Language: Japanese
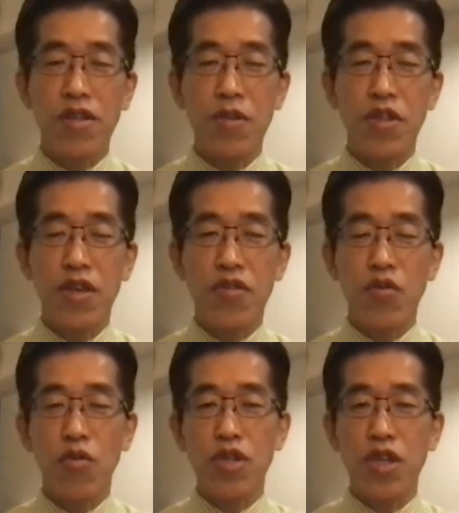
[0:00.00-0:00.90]
攻めてやって
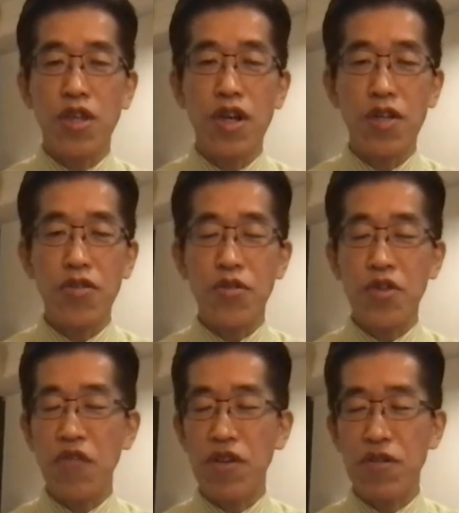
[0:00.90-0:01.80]
ほしいなっていう
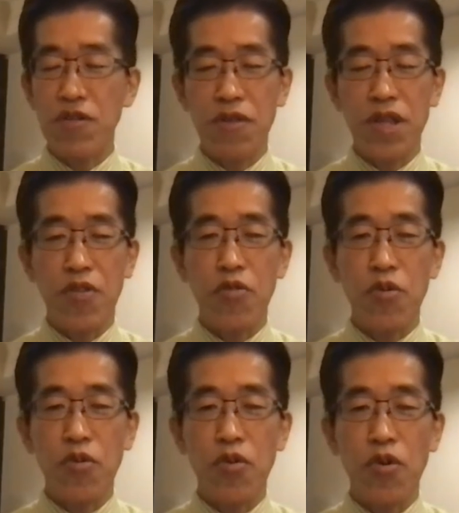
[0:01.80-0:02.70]
気はするんだけど
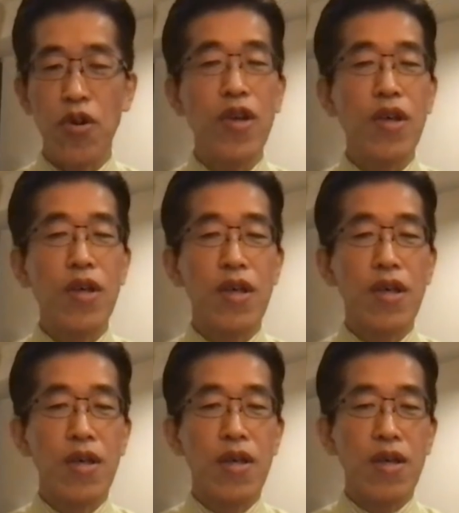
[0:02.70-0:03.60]
も、
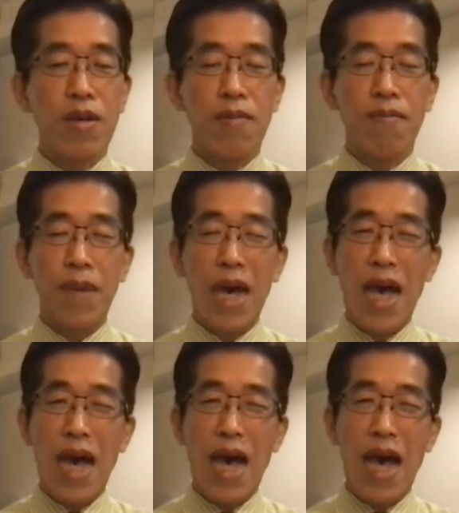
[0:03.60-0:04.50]

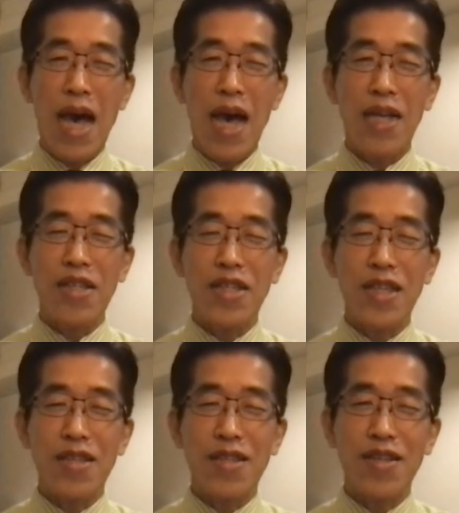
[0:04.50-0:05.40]
まあ、
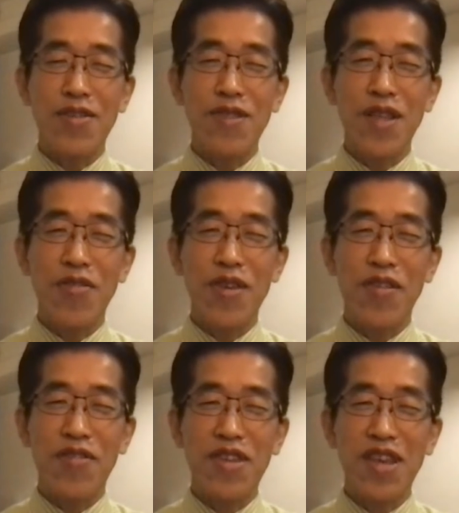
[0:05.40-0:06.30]
2030年の
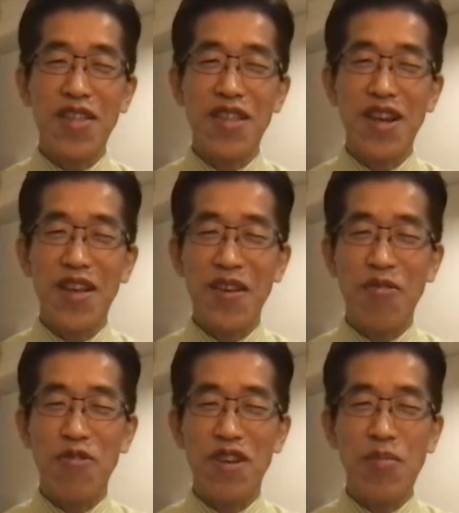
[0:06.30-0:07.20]
エネルギー源だけで
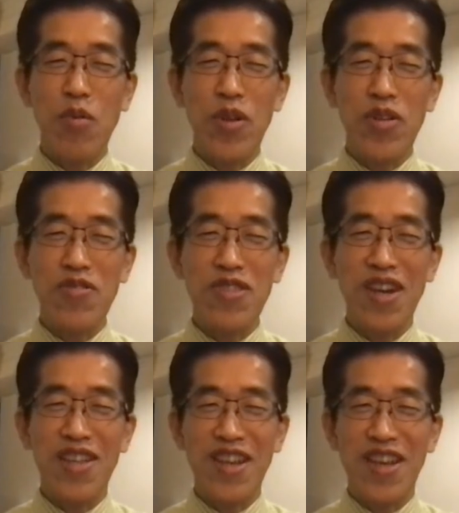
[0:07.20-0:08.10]
これだけ揉める国だ
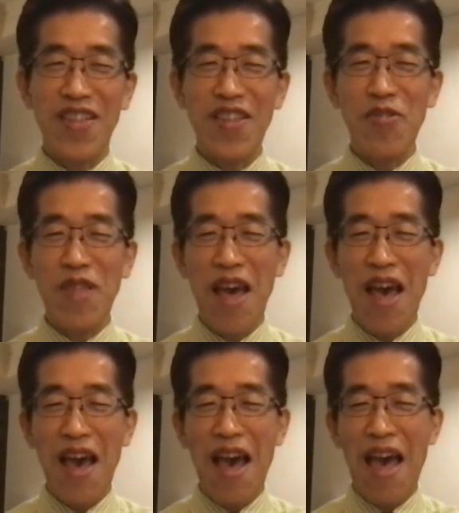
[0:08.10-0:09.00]
から大変だろう
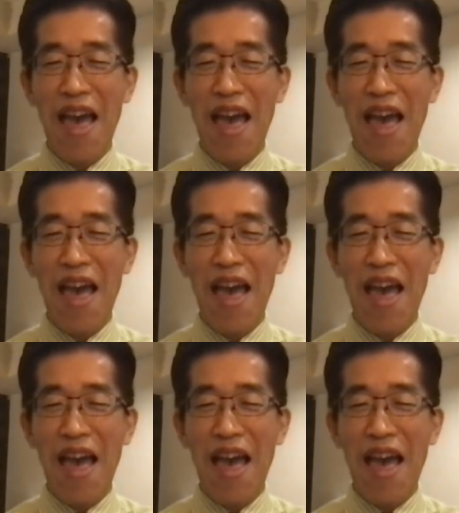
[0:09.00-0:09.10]
な。